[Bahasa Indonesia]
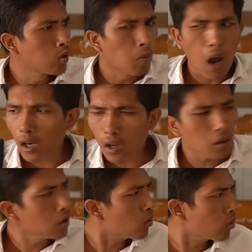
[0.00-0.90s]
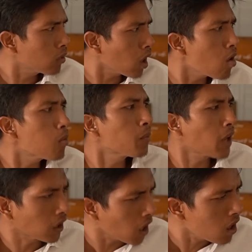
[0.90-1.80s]
Tuh mana ini gurunya kok belum
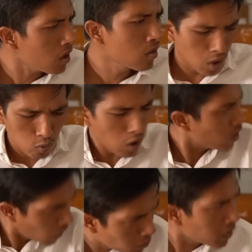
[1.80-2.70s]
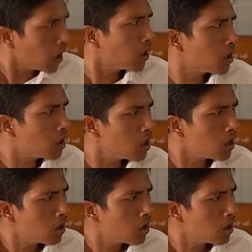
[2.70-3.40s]
datang? Udah dua jam kita di sini.